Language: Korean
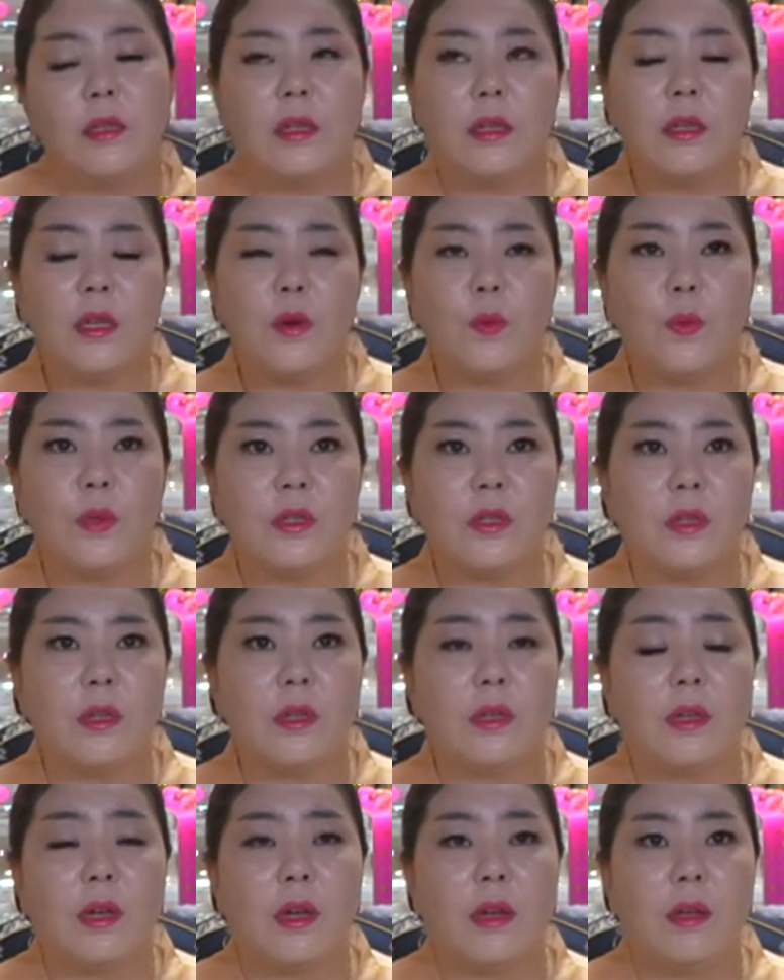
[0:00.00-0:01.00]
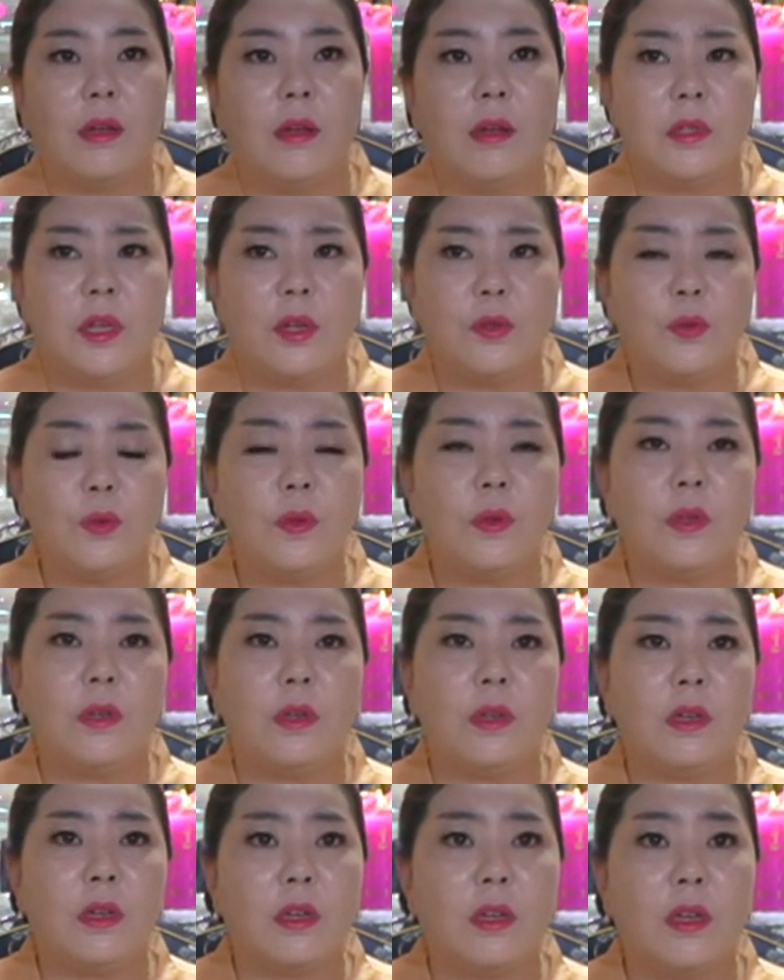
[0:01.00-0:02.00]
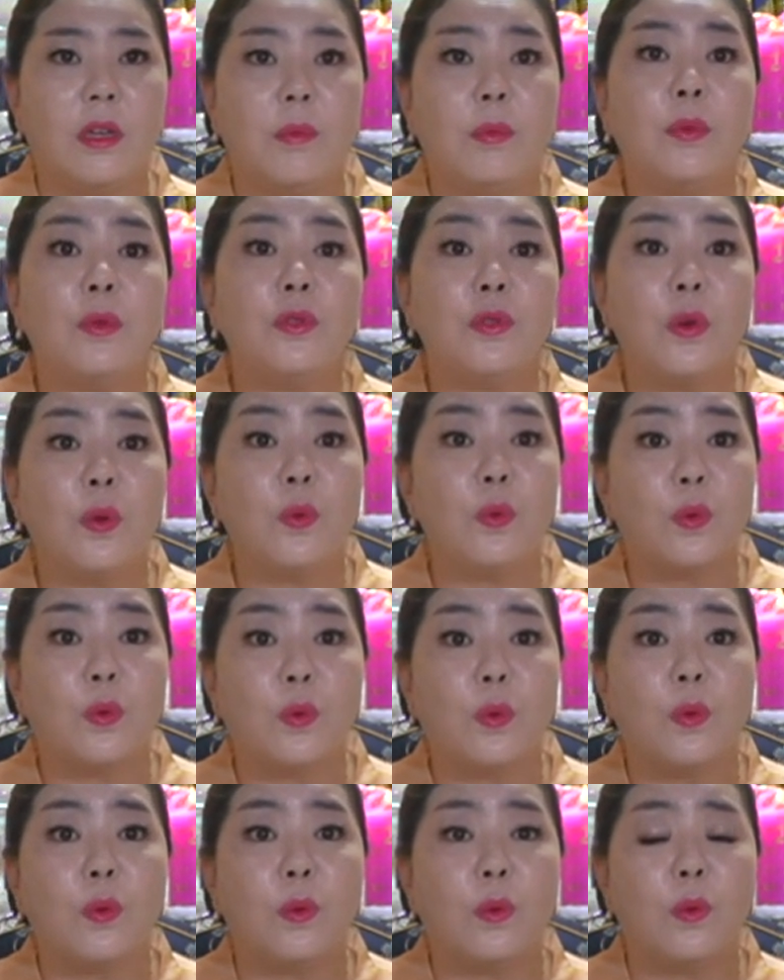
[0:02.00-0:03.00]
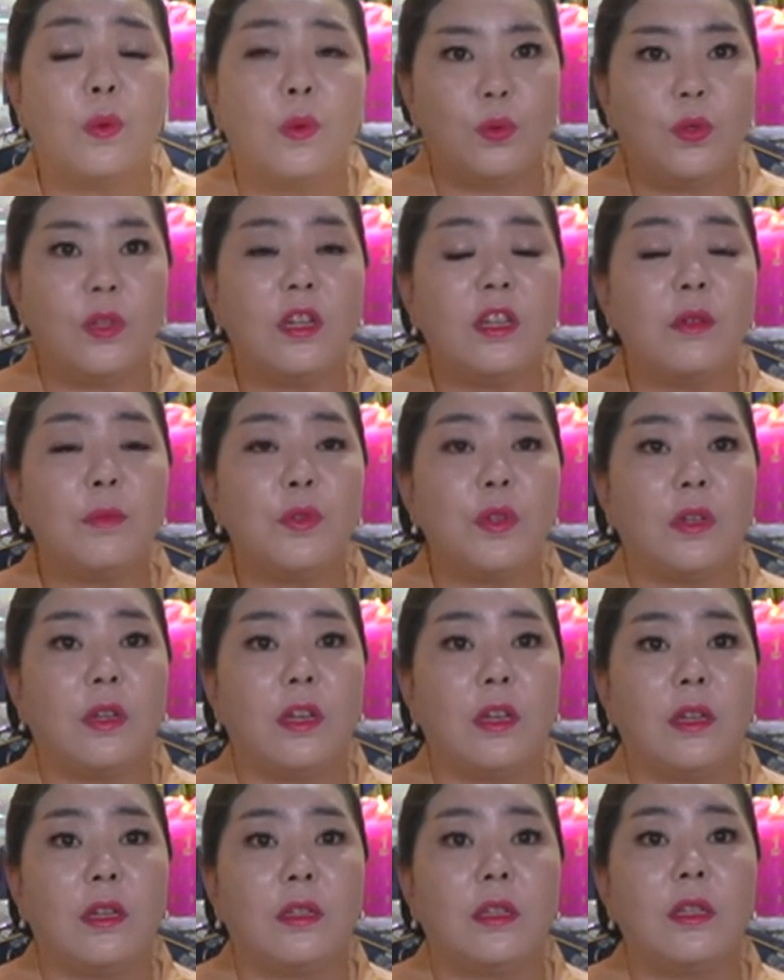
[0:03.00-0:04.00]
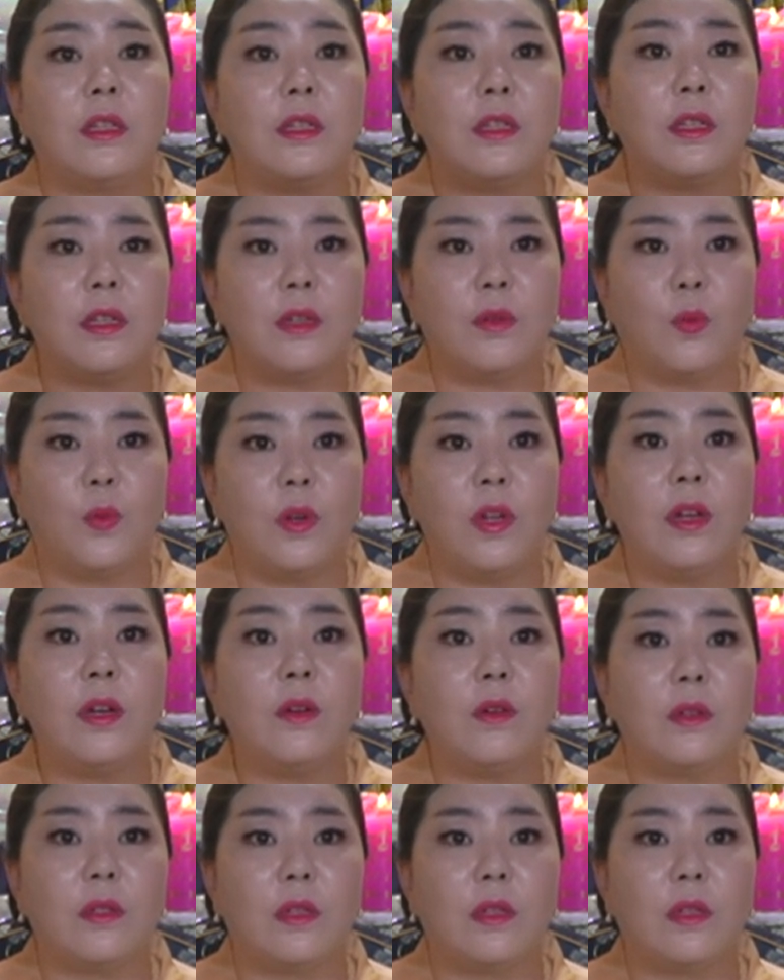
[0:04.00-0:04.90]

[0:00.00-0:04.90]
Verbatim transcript: 재산을 왜 실리냐? 자손이 기본적으로 조상님 전에 진지를 올리는